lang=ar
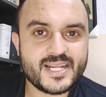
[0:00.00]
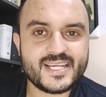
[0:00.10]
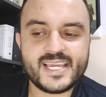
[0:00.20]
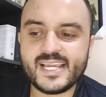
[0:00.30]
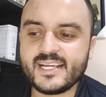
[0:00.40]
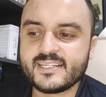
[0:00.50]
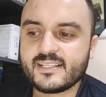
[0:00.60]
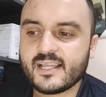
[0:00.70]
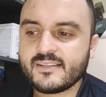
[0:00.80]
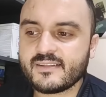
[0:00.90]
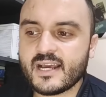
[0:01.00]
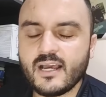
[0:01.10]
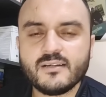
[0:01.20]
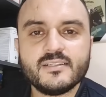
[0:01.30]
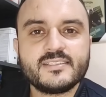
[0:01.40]
كيأكد
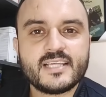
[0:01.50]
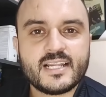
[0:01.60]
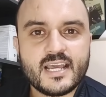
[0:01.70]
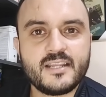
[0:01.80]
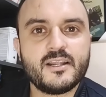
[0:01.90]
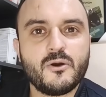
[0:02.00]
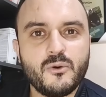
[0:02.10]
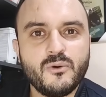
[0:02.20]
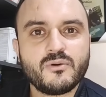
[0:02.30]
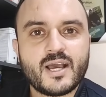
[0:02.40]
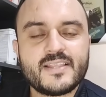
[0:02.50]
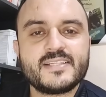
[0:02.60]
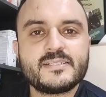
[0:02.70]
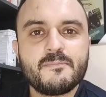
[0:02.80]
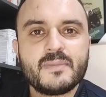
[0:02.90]
الهضرة ديال أنه غادي
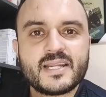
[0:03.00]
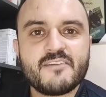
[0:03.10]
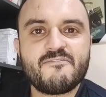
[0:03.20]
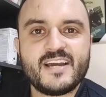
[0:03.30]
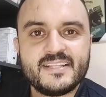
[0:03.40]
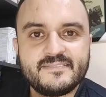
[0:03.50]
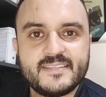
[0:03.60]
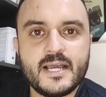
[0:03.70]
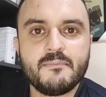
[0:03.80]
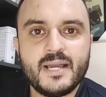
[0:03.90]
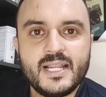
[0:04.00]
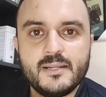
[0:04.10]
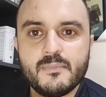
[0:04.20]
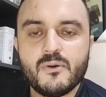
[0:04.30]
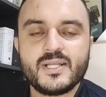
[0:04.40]
يتم رفع الدعم على
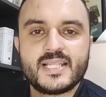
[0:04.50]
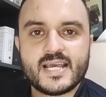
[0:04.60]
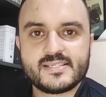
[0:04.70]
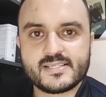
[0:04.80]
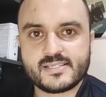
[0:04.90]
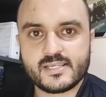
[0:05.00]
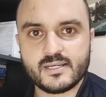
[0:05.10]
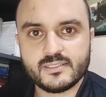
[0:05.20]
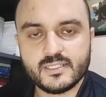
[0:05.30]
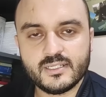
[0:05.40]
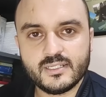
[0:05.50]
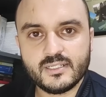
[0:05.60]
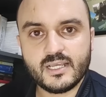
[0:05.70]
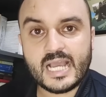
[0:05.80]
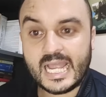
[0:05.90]
المواد الأساسية
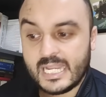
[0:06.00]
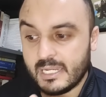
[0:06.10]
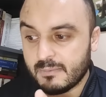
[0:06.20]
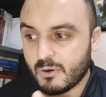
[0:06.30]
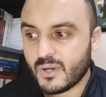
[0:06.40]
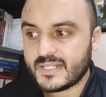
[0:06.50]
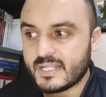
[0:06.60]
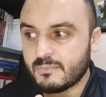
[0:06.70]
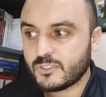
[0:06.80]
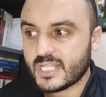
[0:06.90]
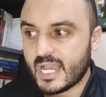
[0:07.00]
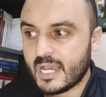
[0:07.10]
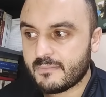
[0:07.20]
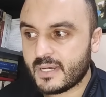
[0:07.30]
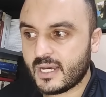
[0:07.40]
المواد
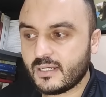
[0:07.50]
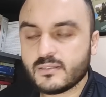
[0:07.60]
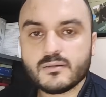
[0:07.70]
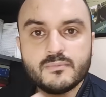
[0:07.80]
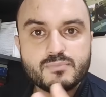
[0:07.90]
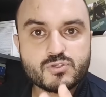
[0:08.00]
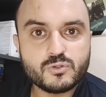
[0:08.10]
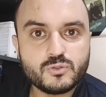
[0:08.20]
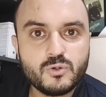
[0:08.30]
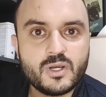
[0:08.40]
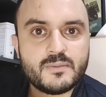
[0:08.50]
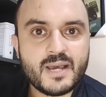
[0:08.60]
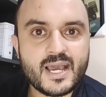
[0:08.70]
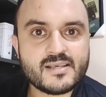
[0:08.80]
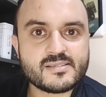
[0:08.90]
المدعمة بصندوق
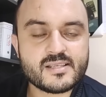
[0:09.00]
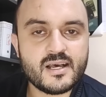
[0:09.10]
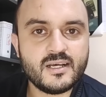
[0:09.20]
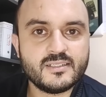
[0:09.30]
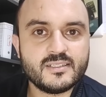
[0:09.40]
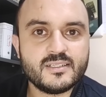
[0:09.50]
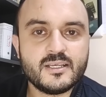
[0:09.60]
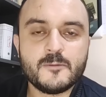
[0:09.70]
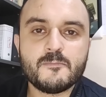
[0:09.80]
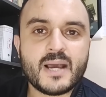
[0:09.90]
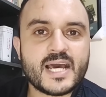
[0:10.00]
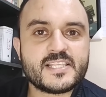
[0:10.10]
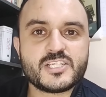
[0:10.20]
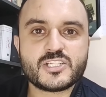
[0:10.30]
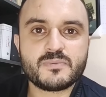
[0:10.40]
المقاصة ما
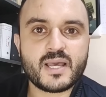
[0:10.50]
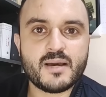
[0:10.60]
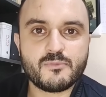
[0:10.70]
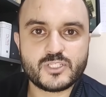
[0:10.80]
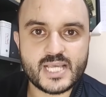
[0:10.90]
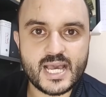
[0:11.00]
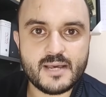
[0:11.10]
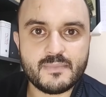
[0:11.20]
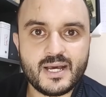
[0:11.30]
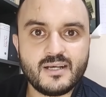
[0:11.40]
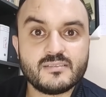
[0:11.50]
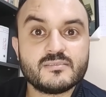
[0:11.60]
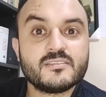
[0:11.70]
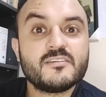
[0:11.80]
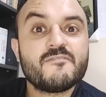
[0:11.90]
غاديش تبقى مدعمة
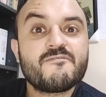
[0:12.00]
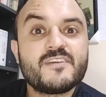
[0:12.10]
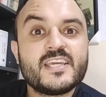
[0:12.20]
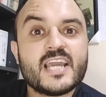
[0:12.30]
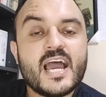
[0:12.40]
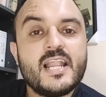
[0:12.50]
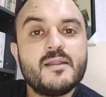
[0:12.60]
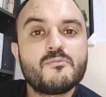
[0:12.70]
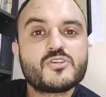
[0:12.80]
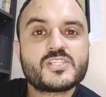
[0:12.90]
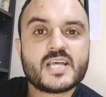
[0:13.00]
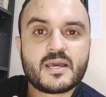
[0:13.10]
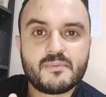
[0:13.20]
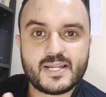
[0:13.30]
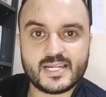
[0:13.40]
في
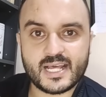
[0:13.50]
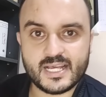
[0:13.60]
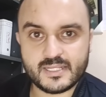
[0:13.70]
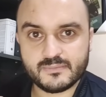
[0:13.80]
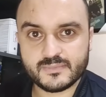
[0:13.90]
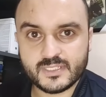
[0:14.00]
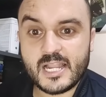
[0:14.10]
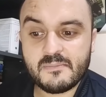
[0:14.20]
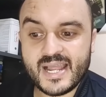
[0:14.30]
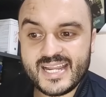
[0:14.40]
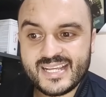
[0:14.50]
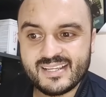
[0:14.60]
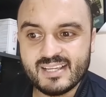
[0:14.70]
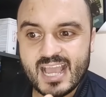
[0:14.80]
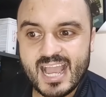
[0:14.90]
المستقبل القريب
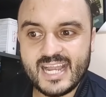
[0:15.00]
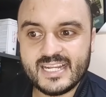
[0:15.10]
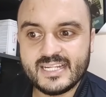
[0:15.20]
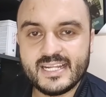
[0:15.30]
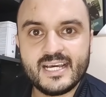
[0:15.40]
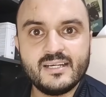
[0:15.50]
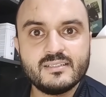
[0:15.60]
الملك أعلن